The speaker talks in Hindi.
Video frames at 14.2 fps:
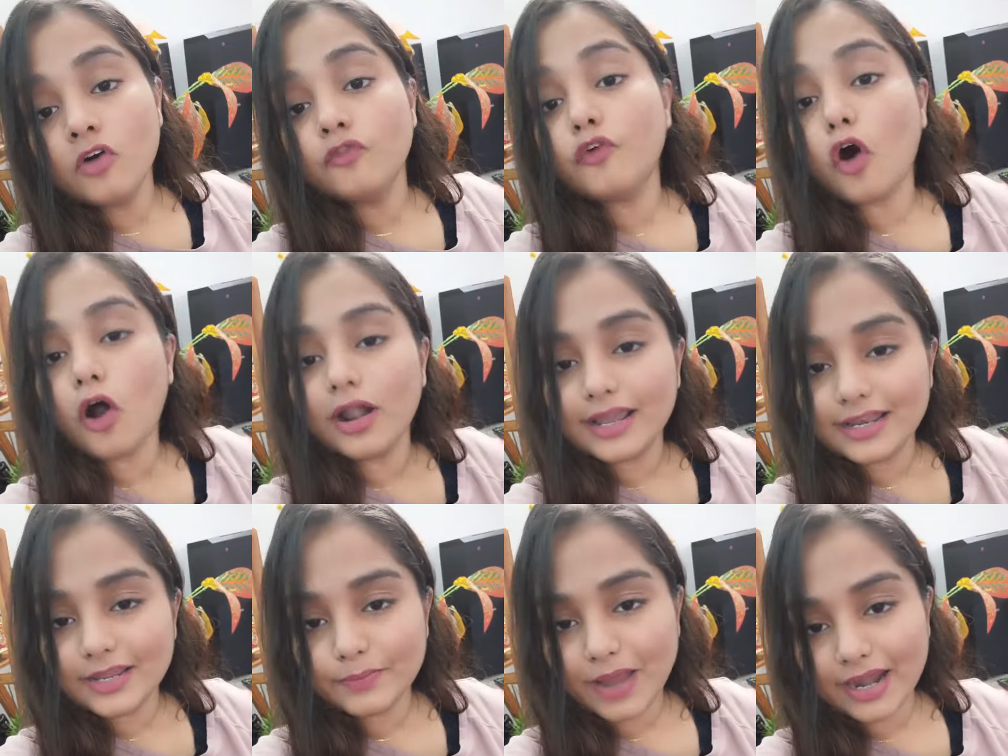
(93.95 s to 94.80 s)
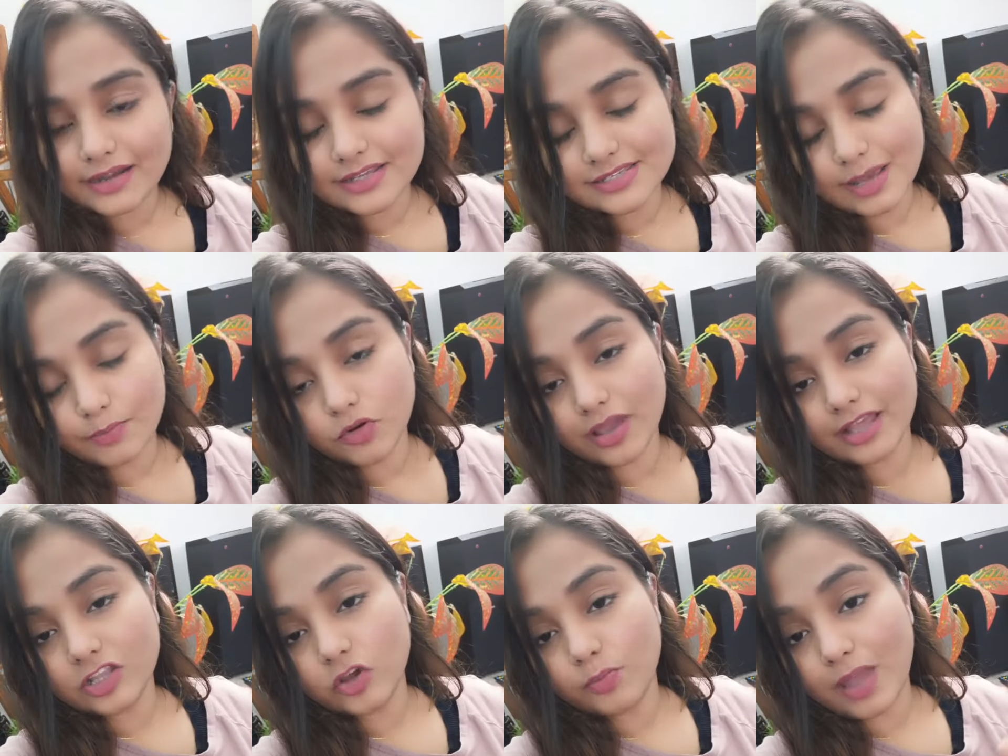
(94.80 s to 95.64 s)
फॉर डेली प्रैक्टिस आप लोग
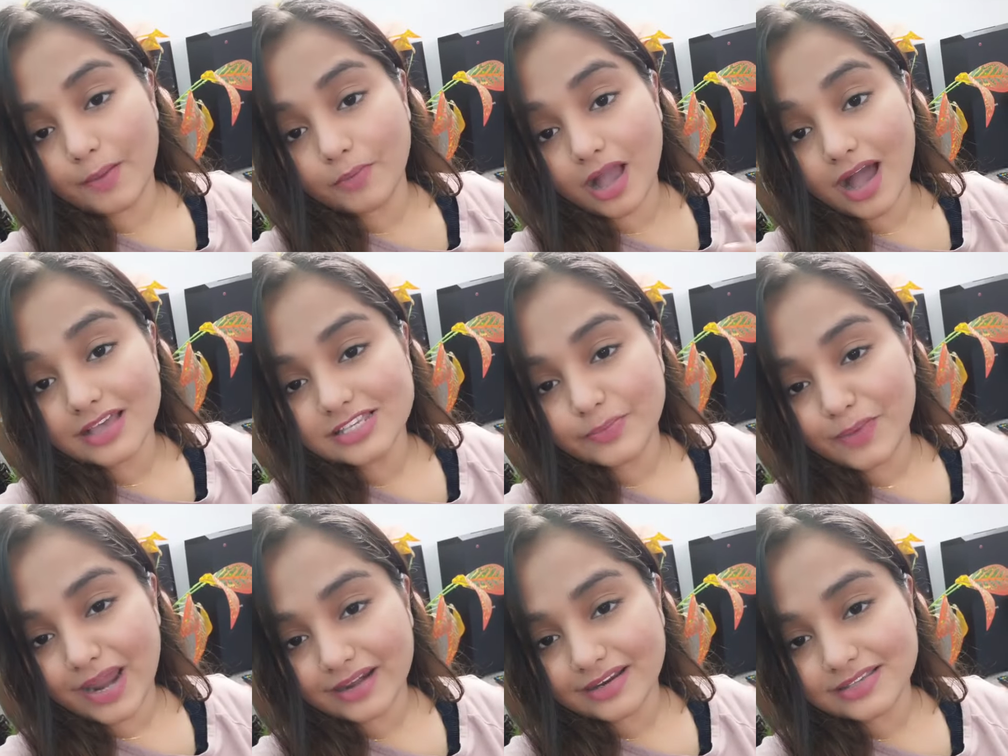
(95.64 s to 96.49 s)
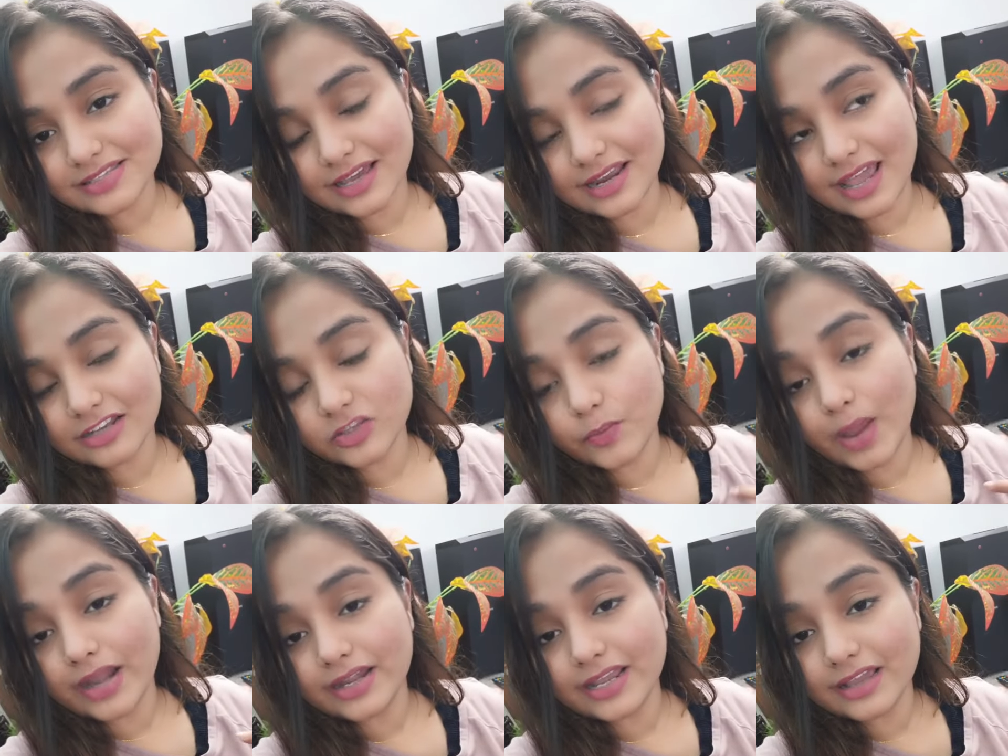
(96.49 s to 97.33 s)
कहते हो मैम कहाँ से प्रैक्टिस करें
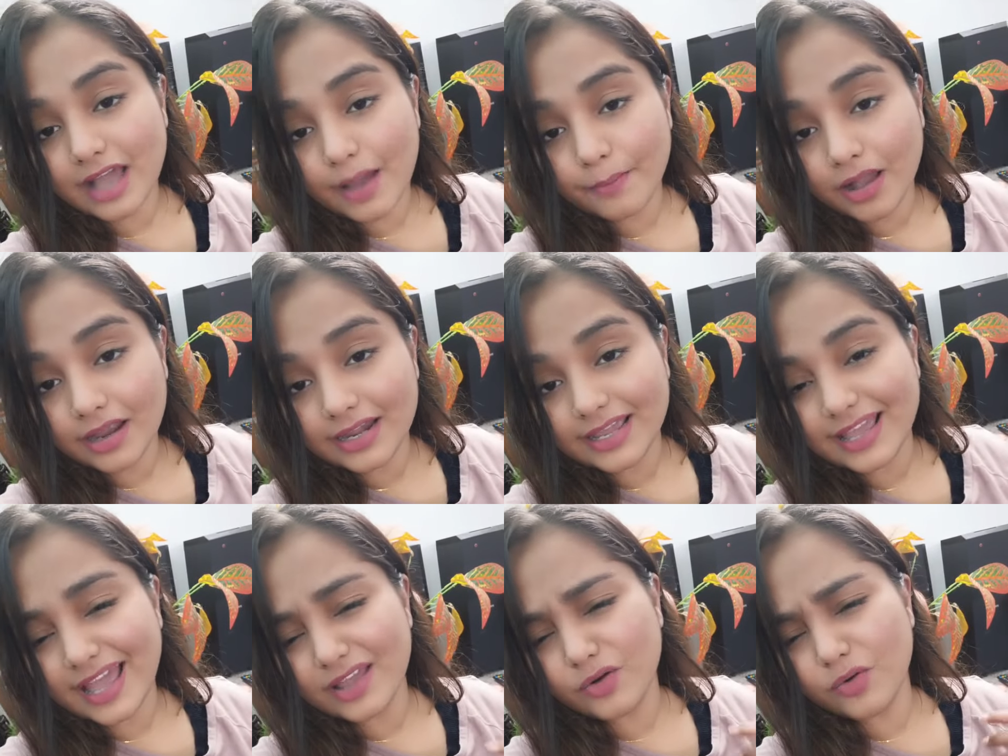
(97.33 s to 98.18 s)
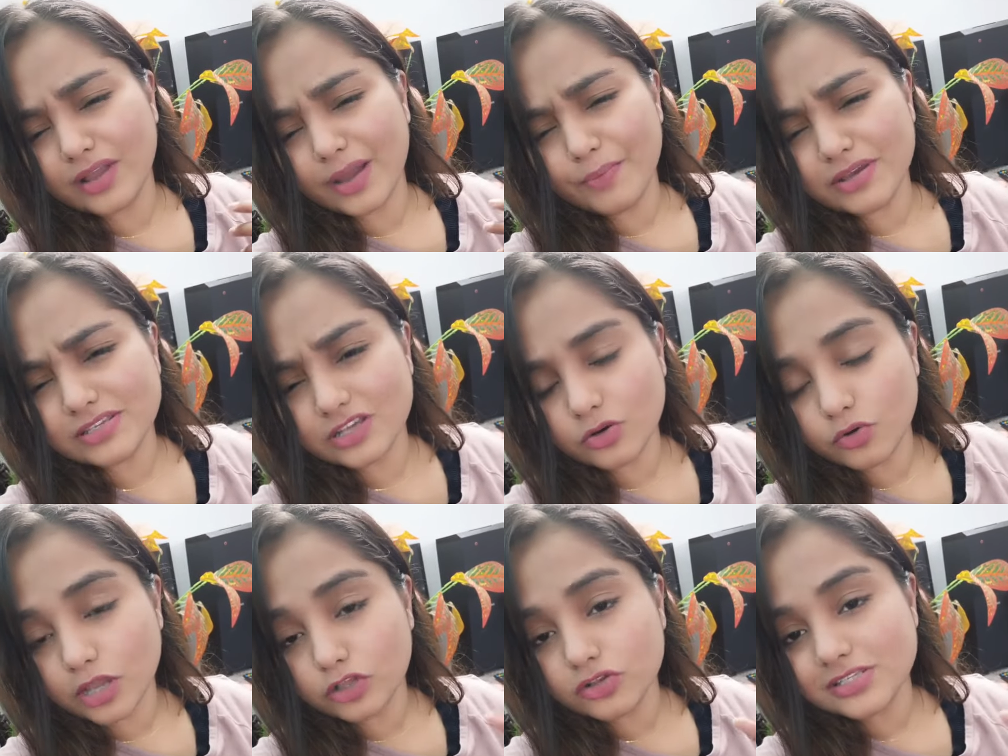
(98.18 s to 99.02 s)
अर्थमेटिक आपका आई हो गया पजल हो
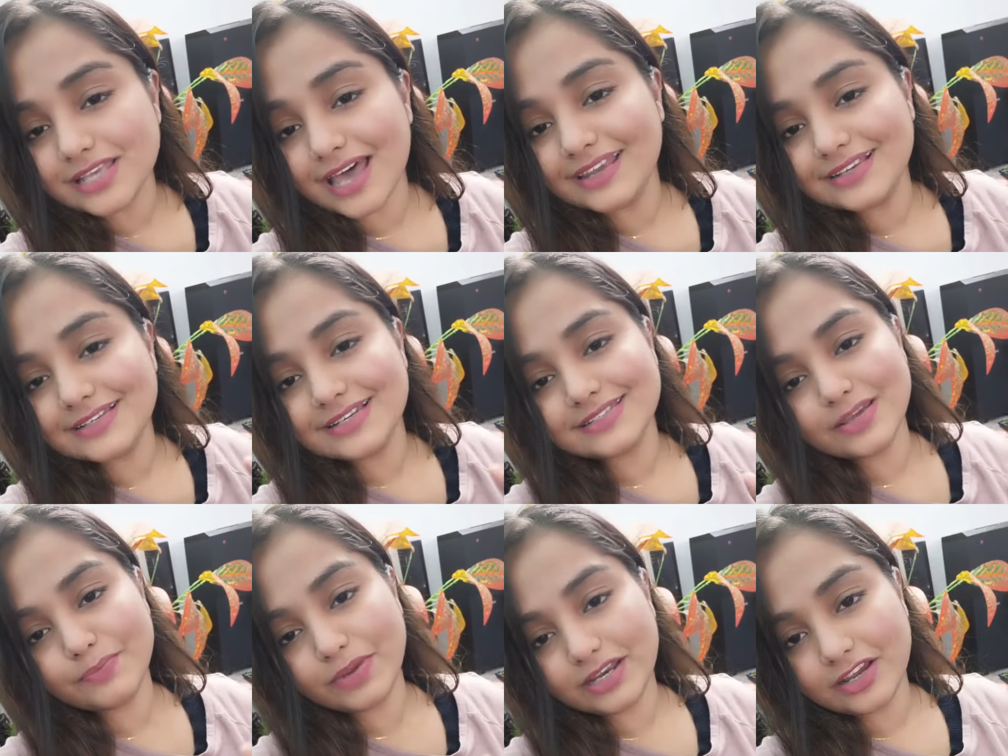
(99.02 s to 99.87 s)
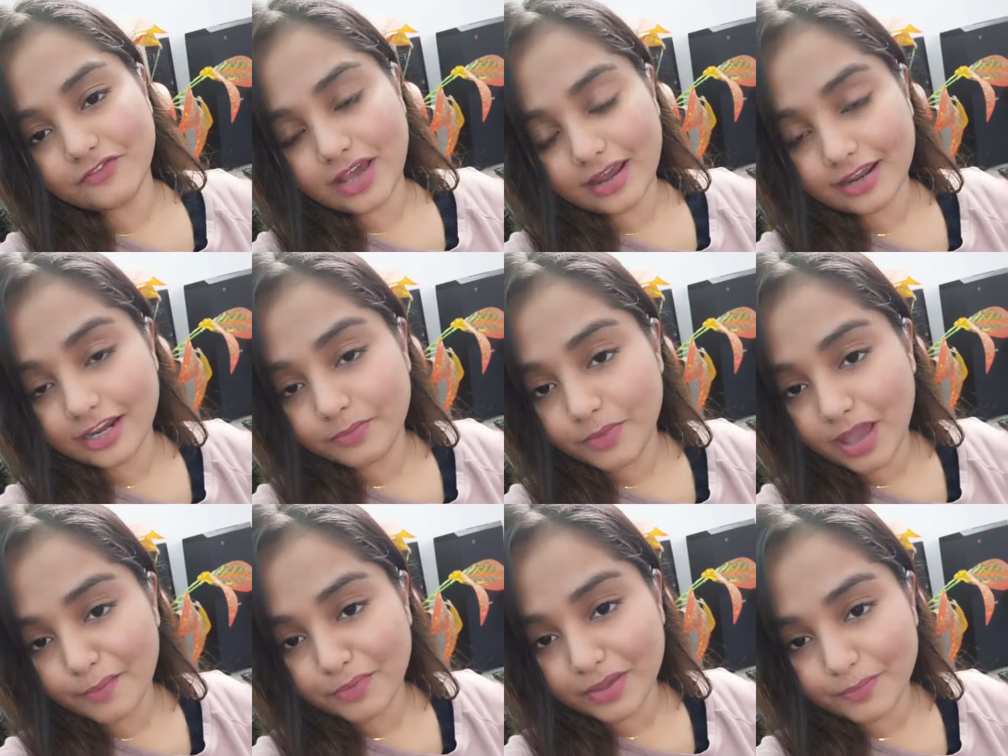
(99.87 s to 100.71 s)
गया तो सारी चीज़ें एफ टारगेट में
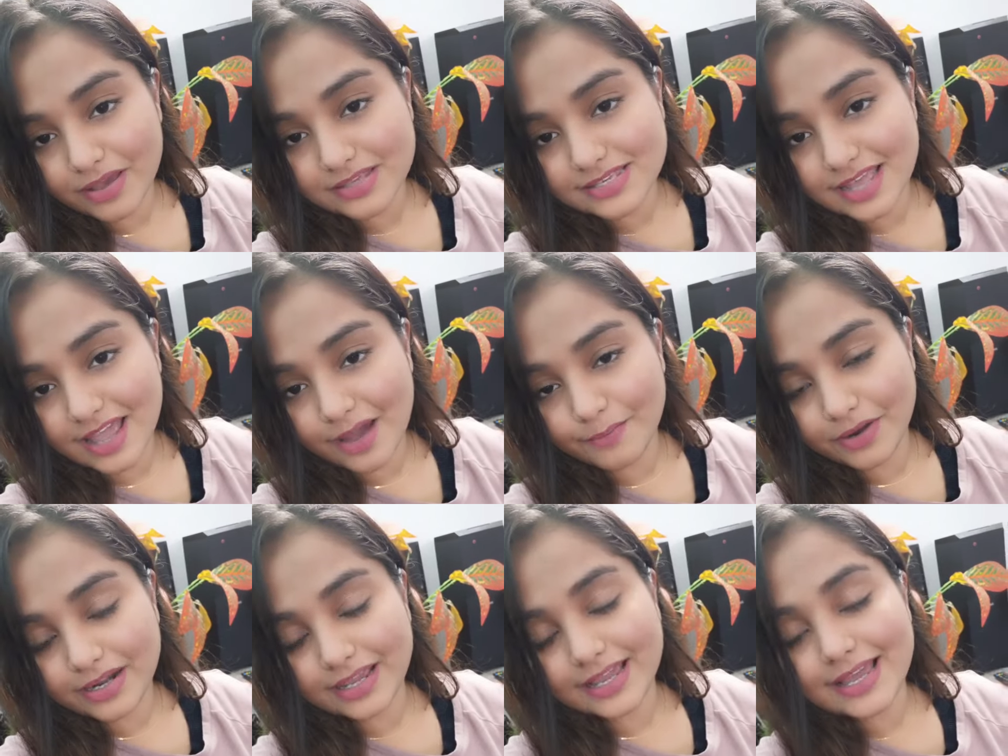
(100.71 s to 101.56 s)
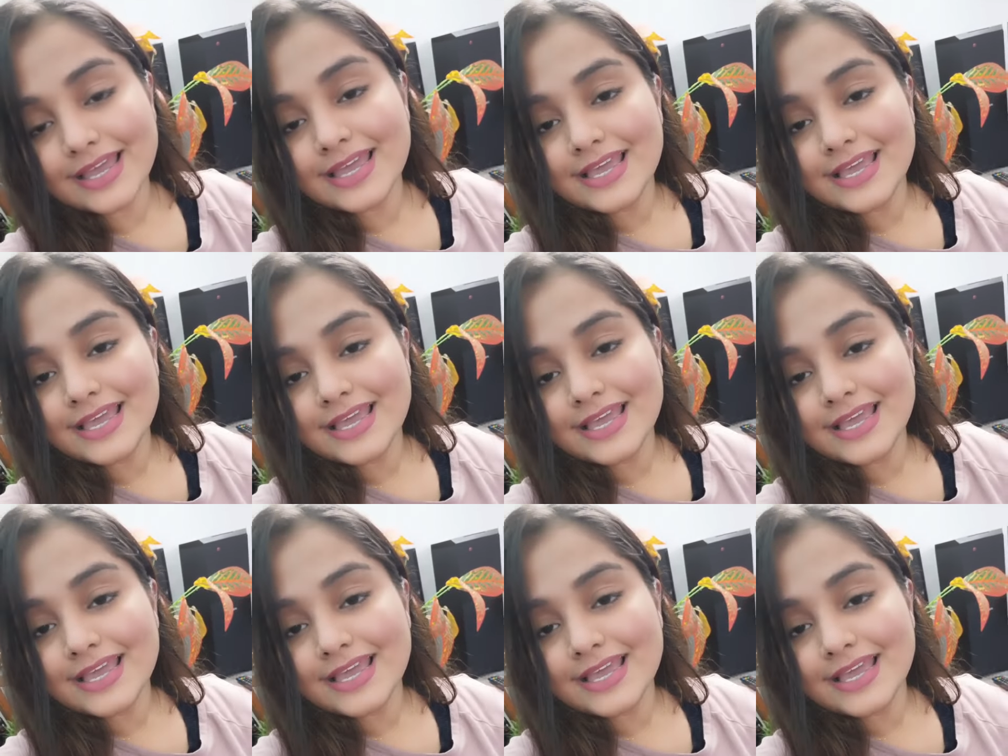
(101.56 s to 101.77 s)
आपके पास है यहाँ पर ठीक है